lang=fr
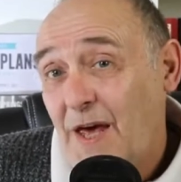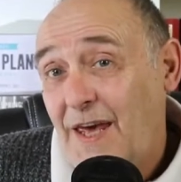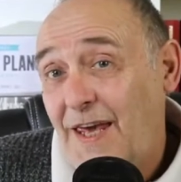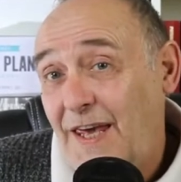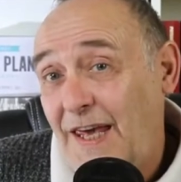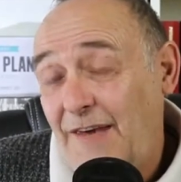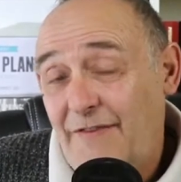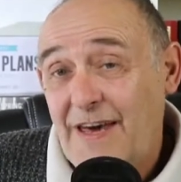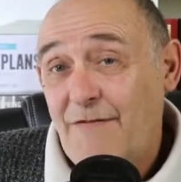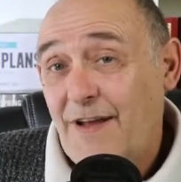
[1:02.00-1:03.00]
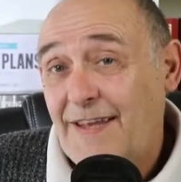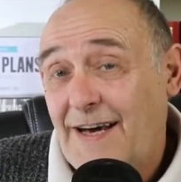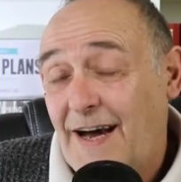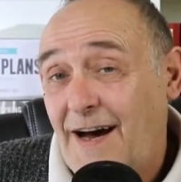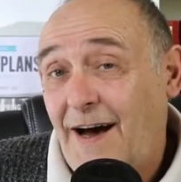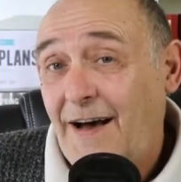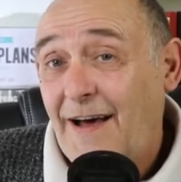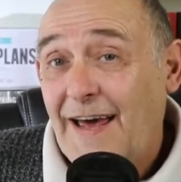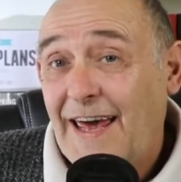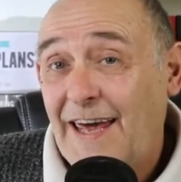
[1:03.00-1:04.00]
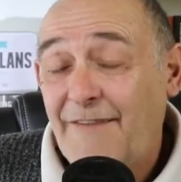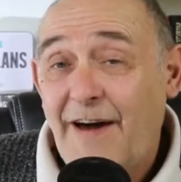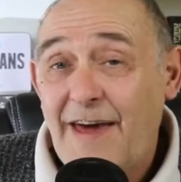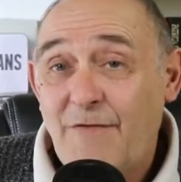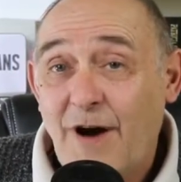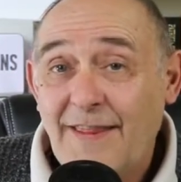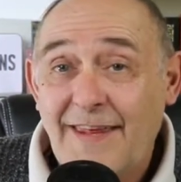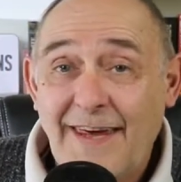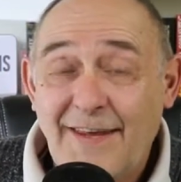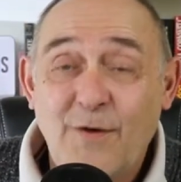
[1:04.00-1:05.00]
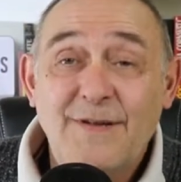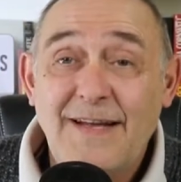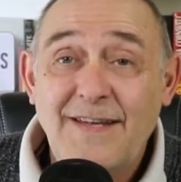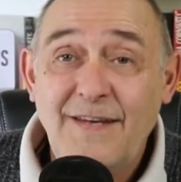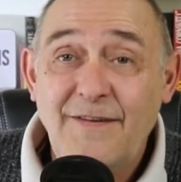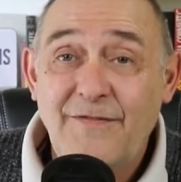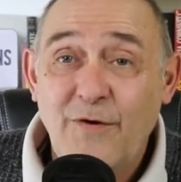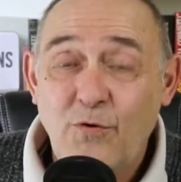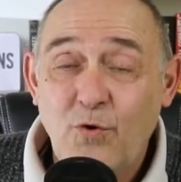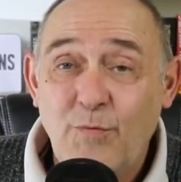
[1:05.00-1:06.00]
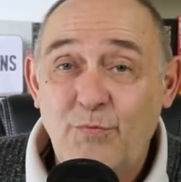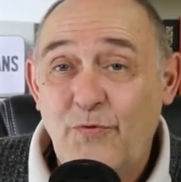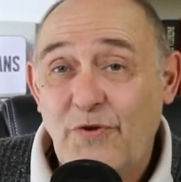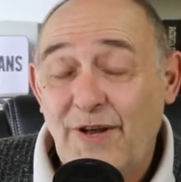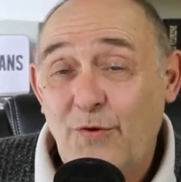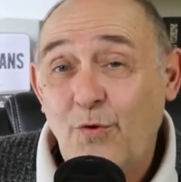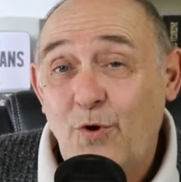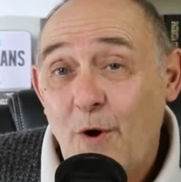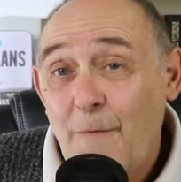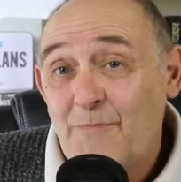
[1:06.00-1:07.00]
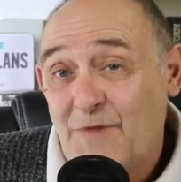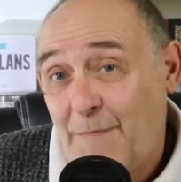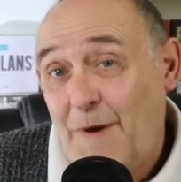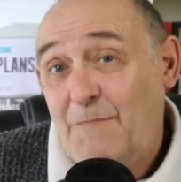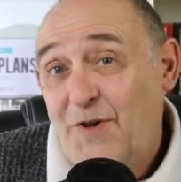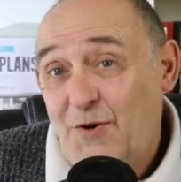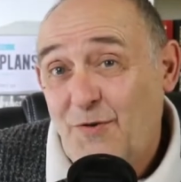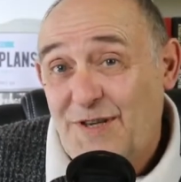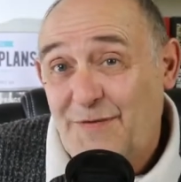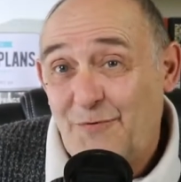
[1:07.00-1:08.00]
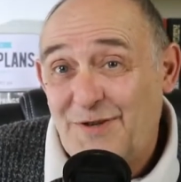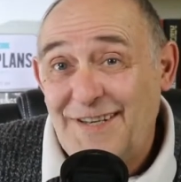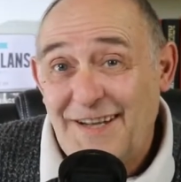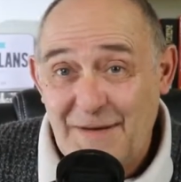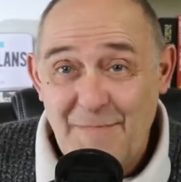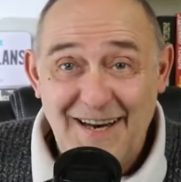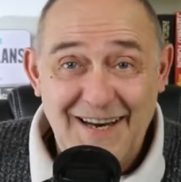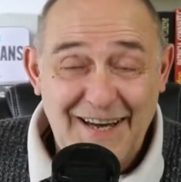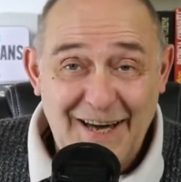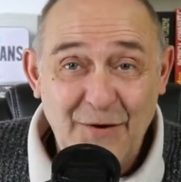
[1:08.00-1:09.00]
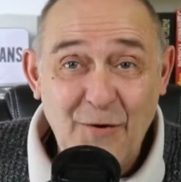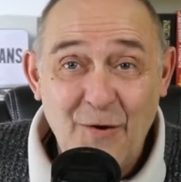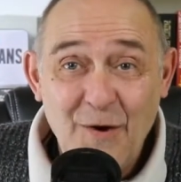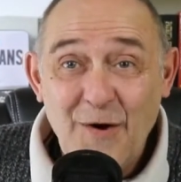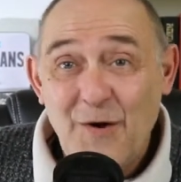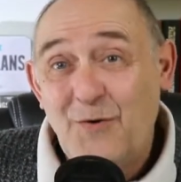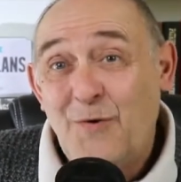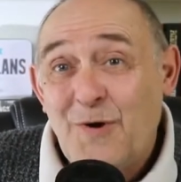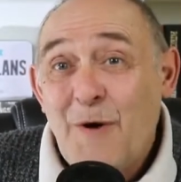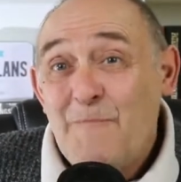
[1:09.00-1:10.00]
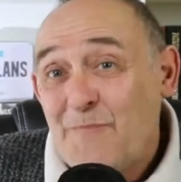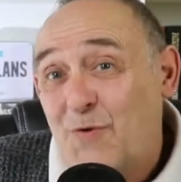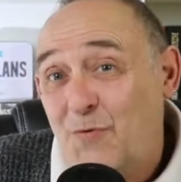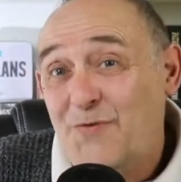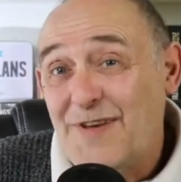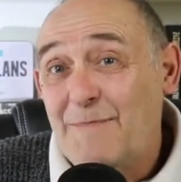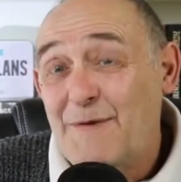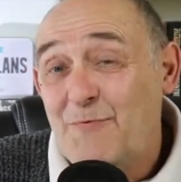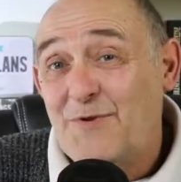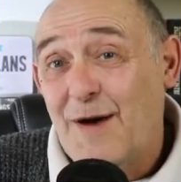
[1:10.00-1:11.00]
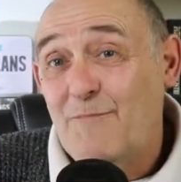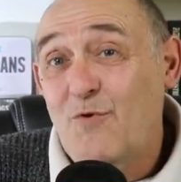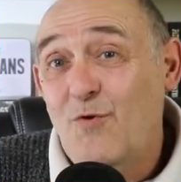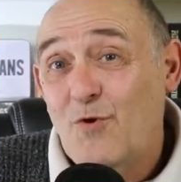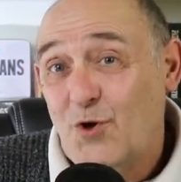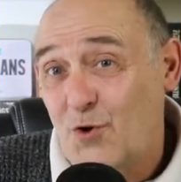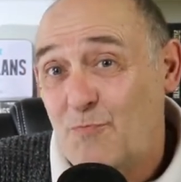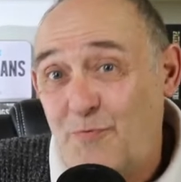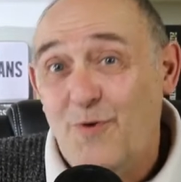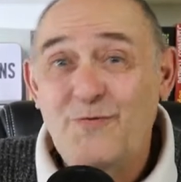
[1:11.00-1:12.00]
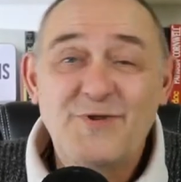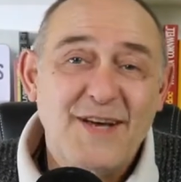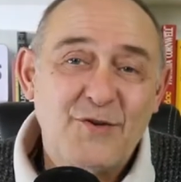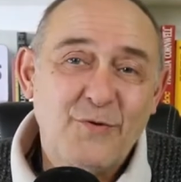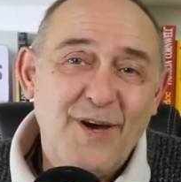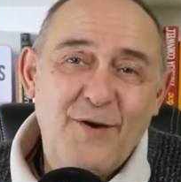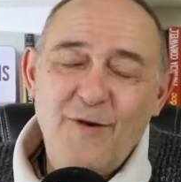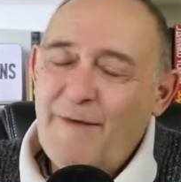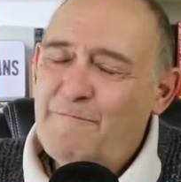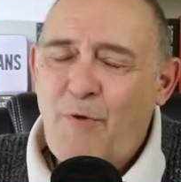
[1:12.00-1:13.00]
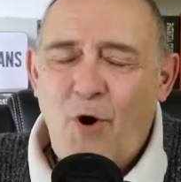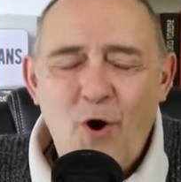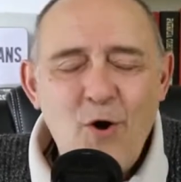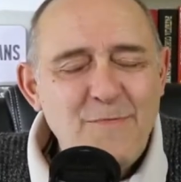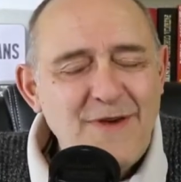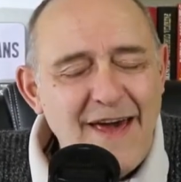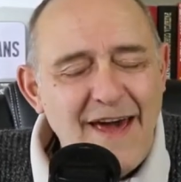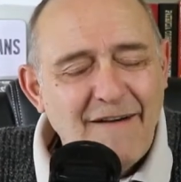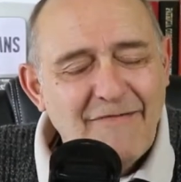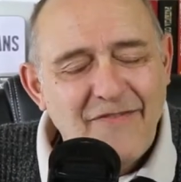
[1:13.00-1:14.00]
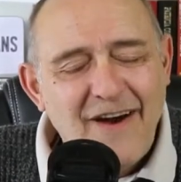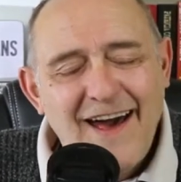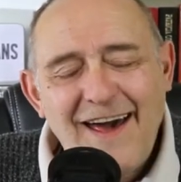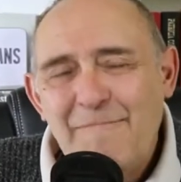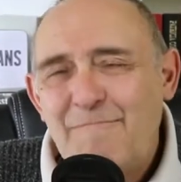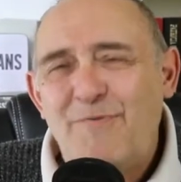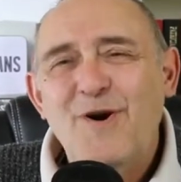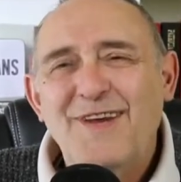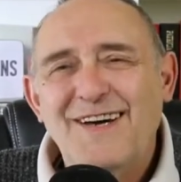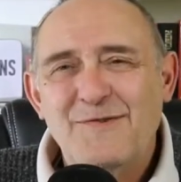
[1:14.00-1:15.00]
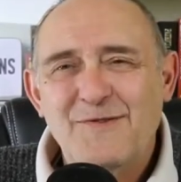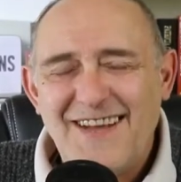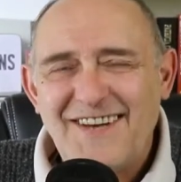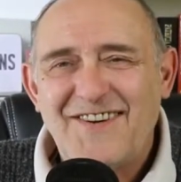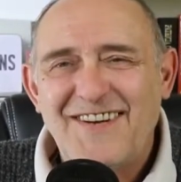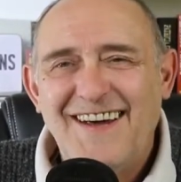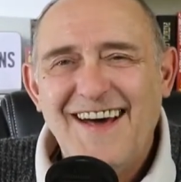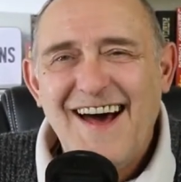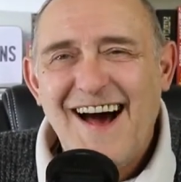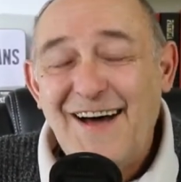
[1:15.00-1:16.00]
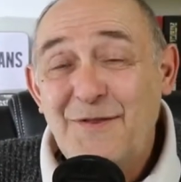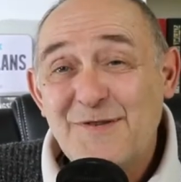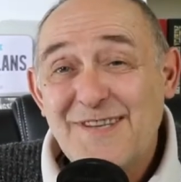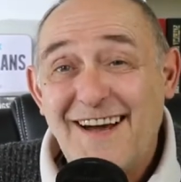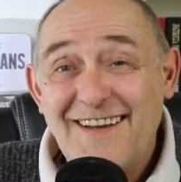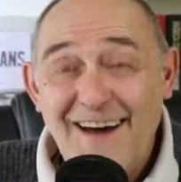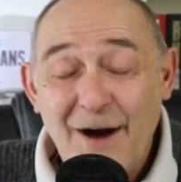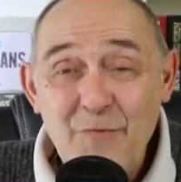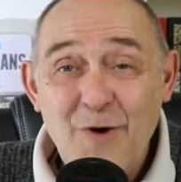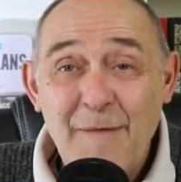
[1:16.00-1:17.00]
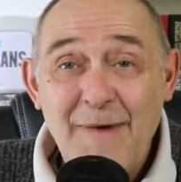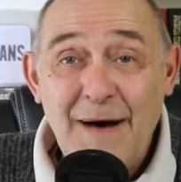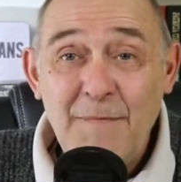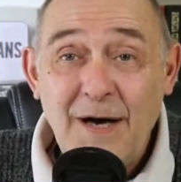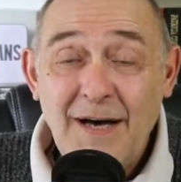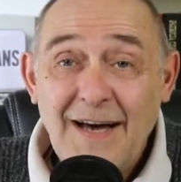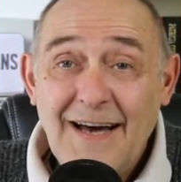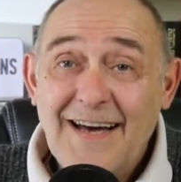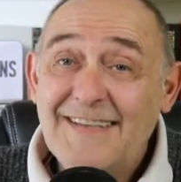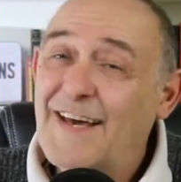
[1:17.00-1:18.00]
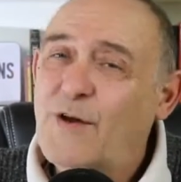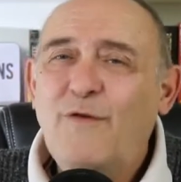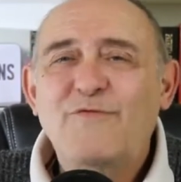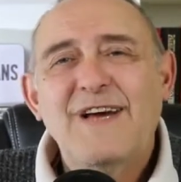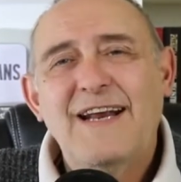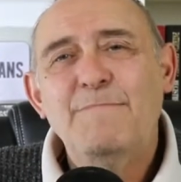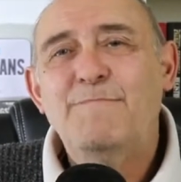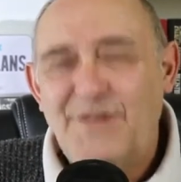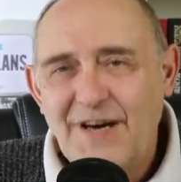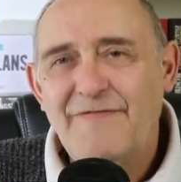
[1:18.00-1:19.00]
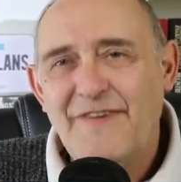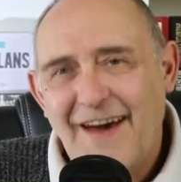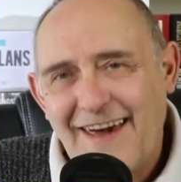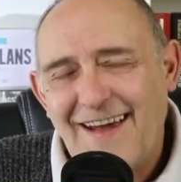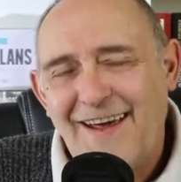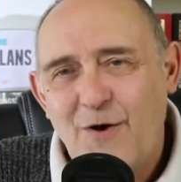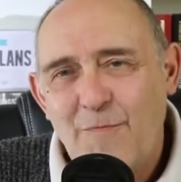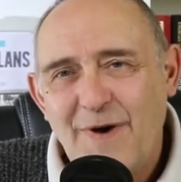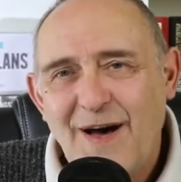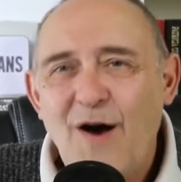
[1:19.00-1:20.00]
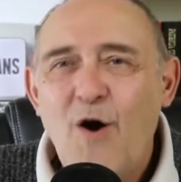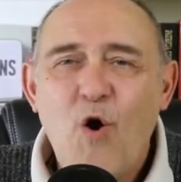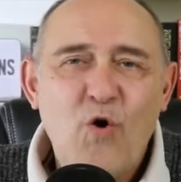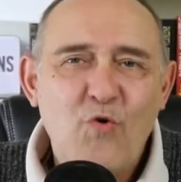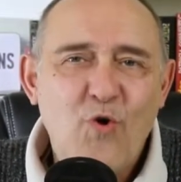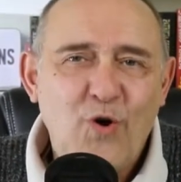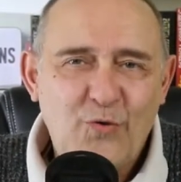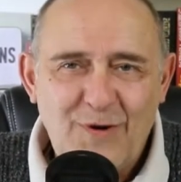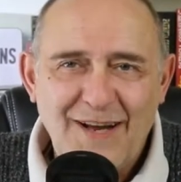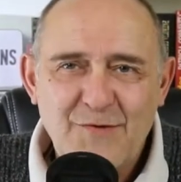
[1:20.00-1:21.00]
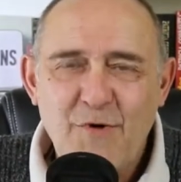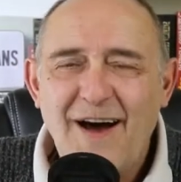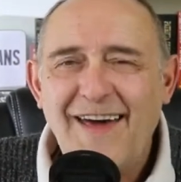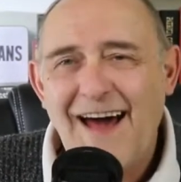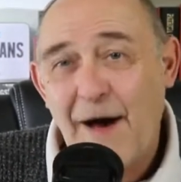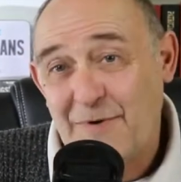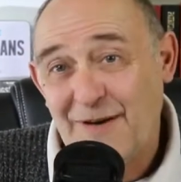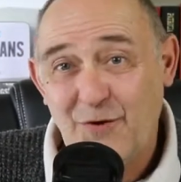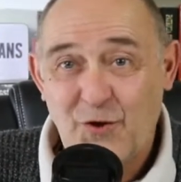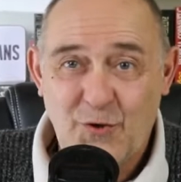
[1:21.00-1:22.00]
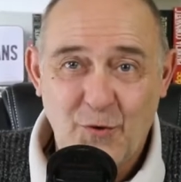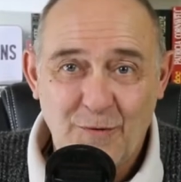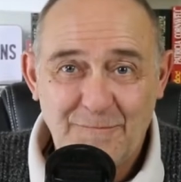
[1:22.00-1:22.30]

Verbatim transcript: et il va y avoir des cacas, et il va y avoir des tentatives de bouffer des trucs. Il y a même des chances qui vous aident à déballer les cadeaux. Donc, tout ça mis bout à bout, je peux vous assurer que la première vraie bonne raison d'acheter un Australien ou un BAM, c'est que vous allez bien faire rire les copains en courant toute la soirée après votre chiot.